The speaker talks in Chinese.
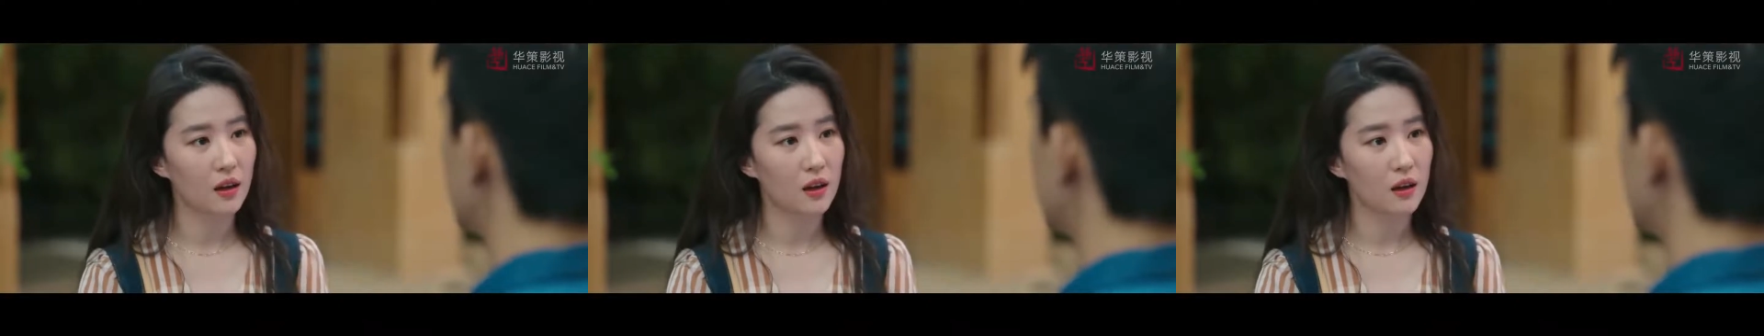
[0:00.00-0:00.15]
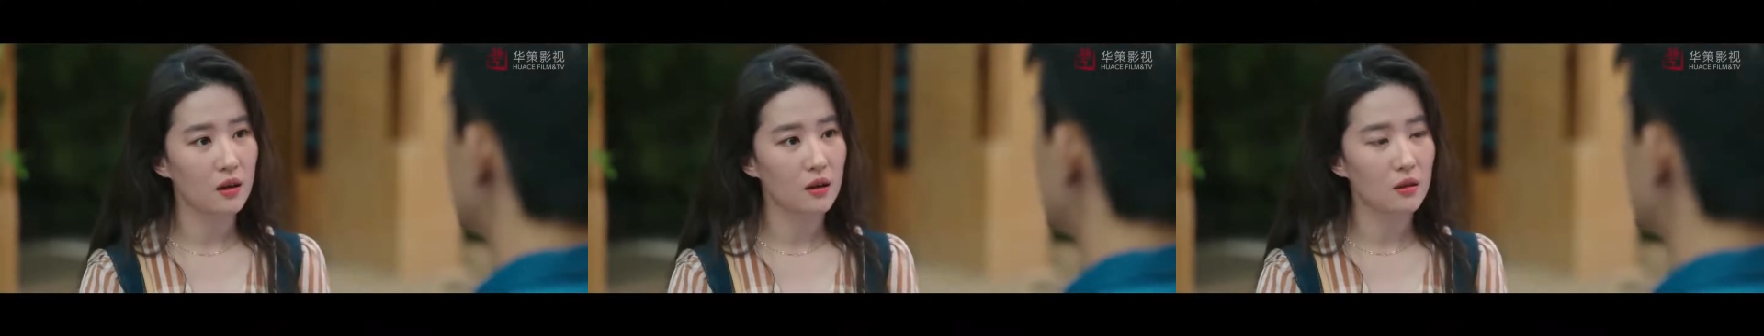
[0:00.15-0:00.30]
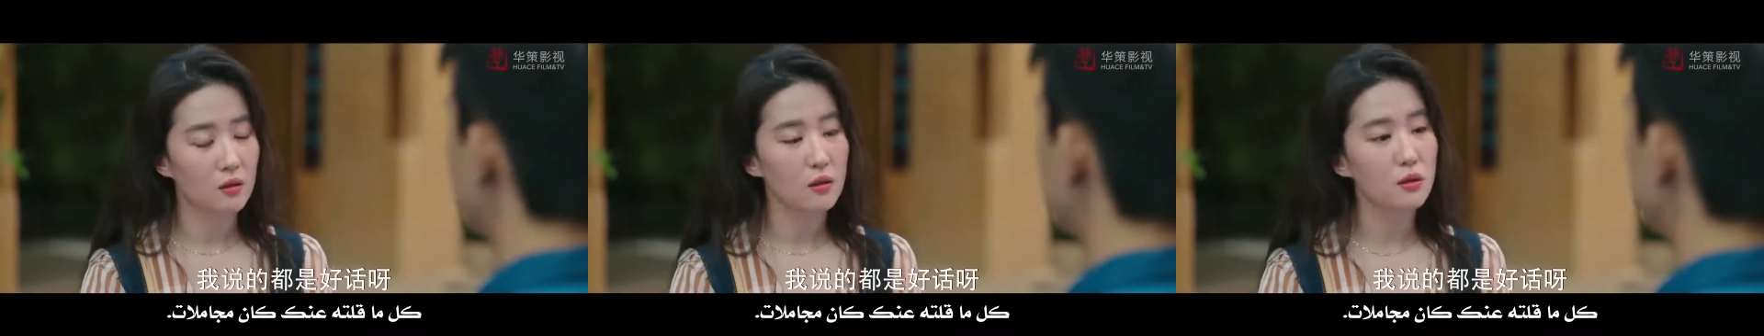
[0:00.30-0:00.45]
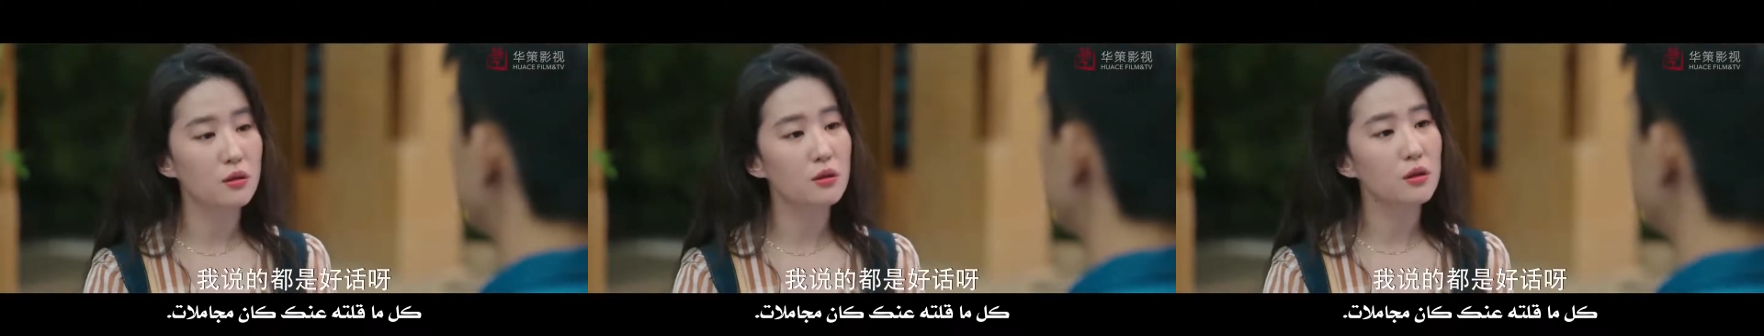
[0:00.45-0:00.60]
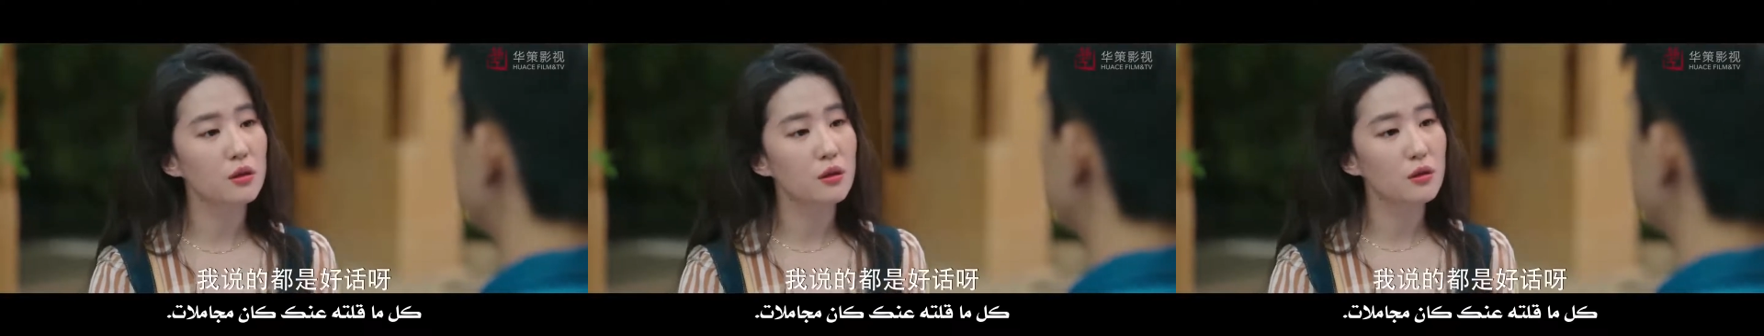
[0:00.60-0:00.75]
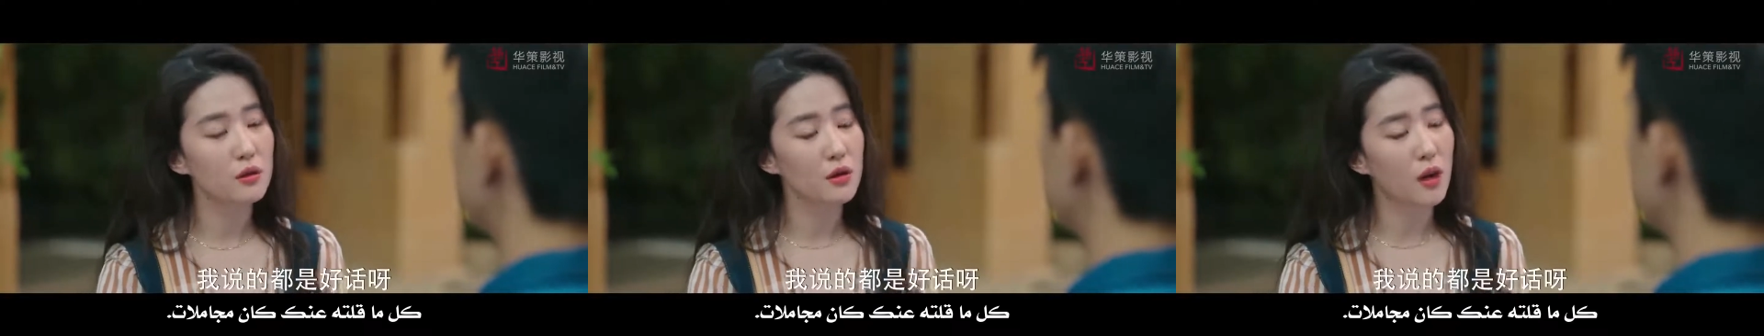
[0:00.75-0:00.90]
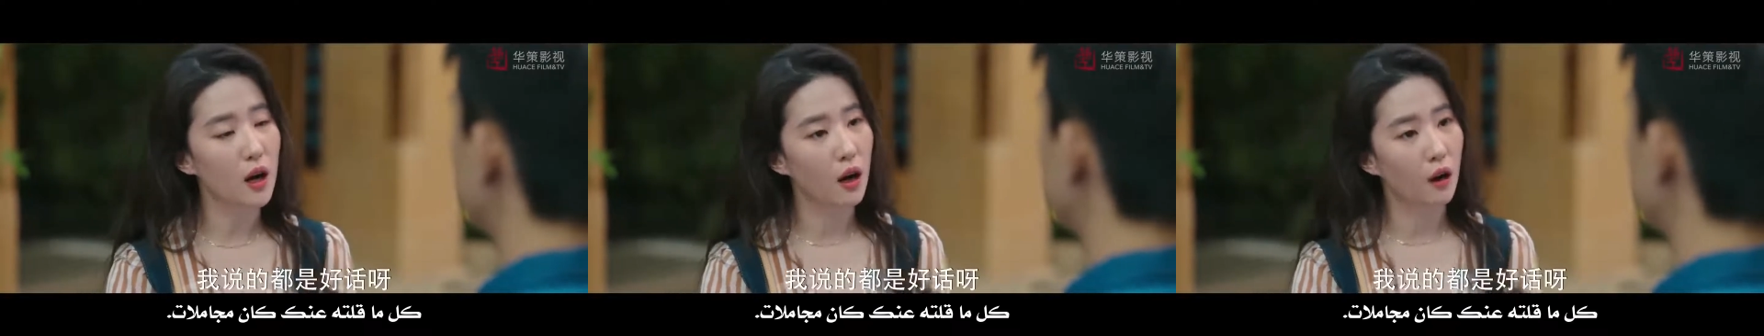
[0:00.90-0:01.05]
我说的都
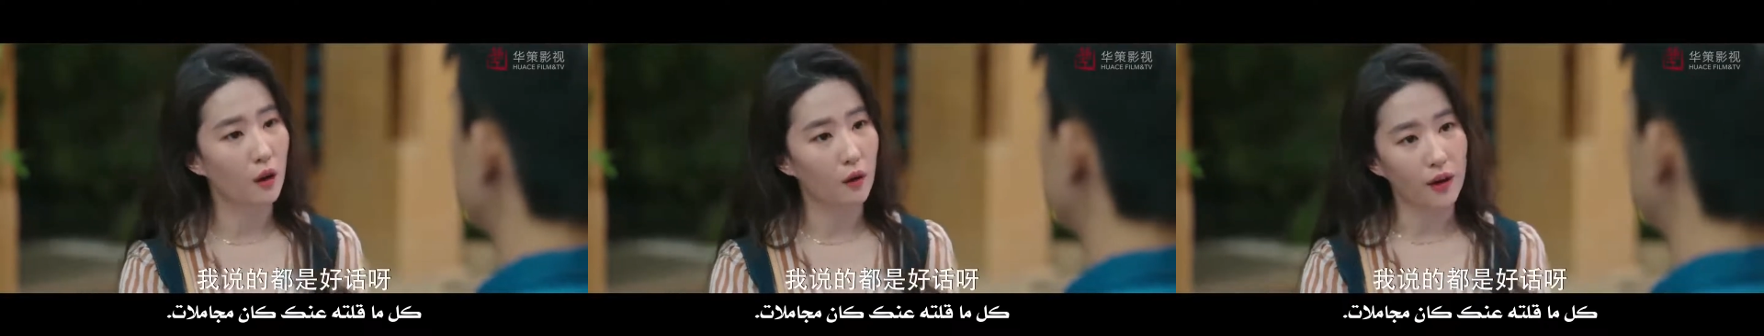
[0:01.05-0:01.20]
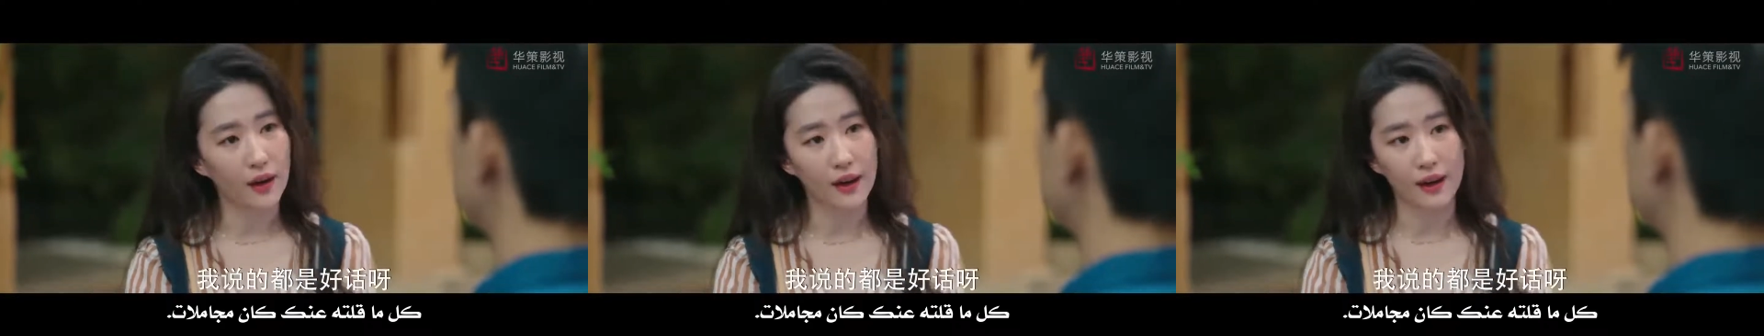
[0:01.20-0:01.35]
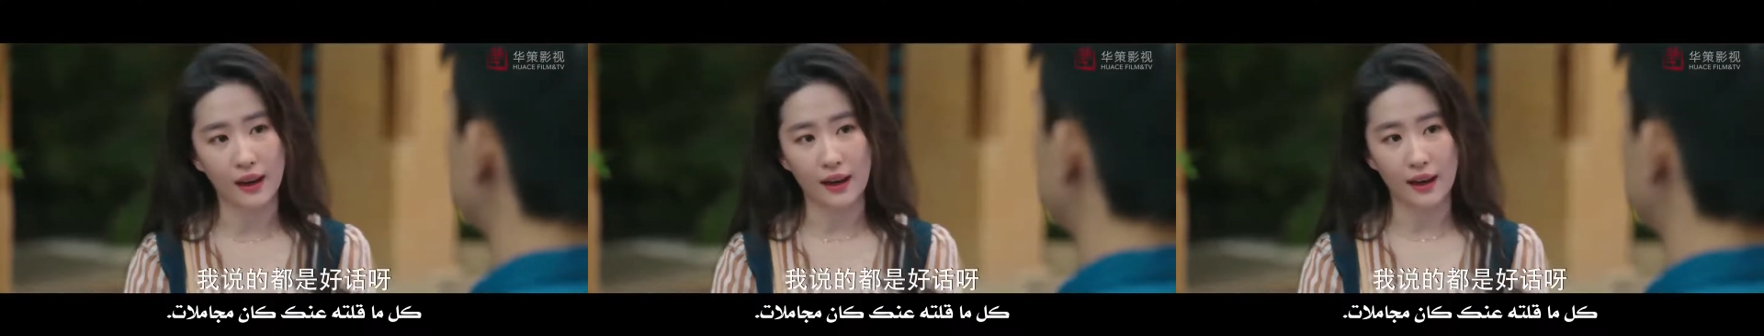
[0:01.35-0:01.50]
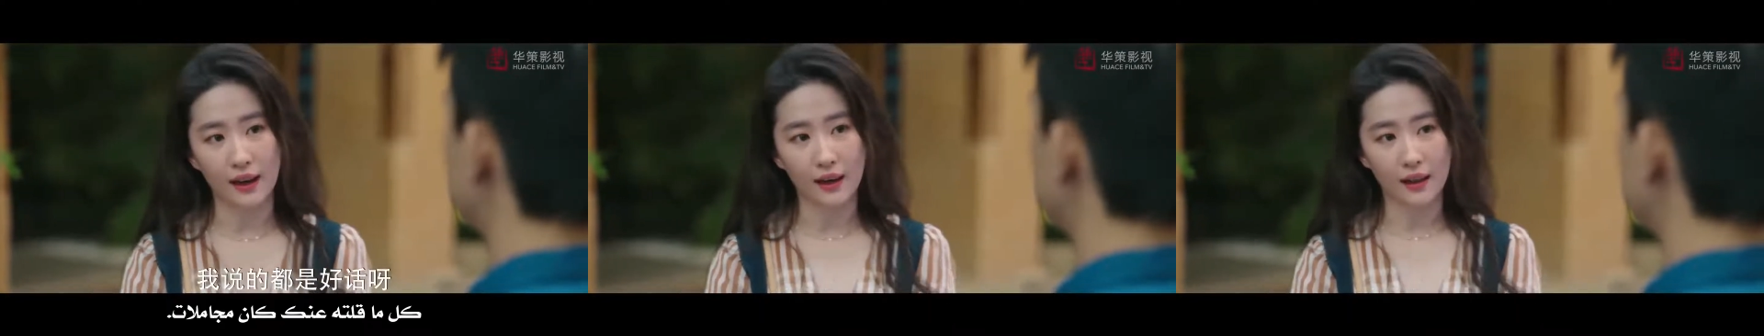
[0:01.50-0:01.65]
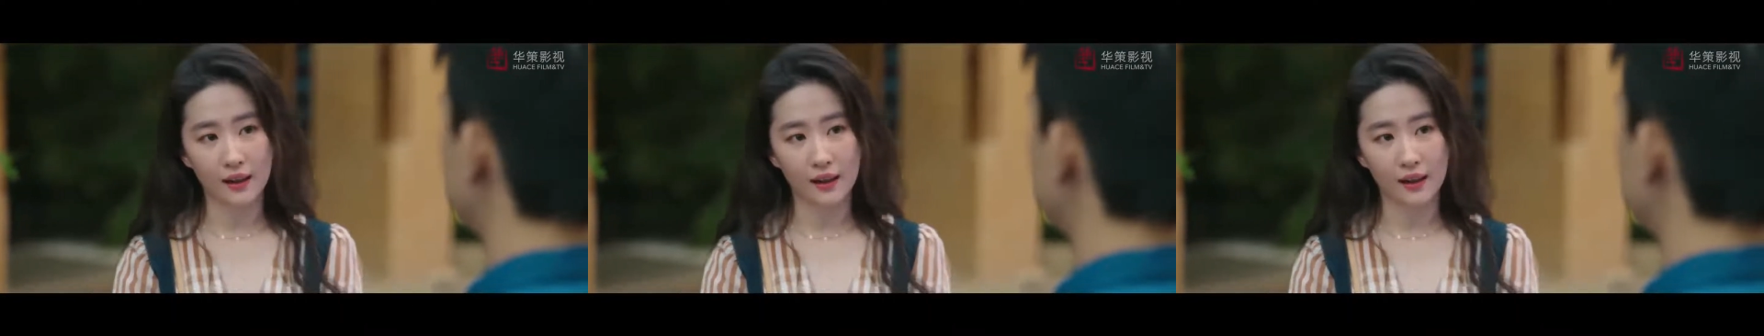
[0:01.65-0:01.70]
是好话呀，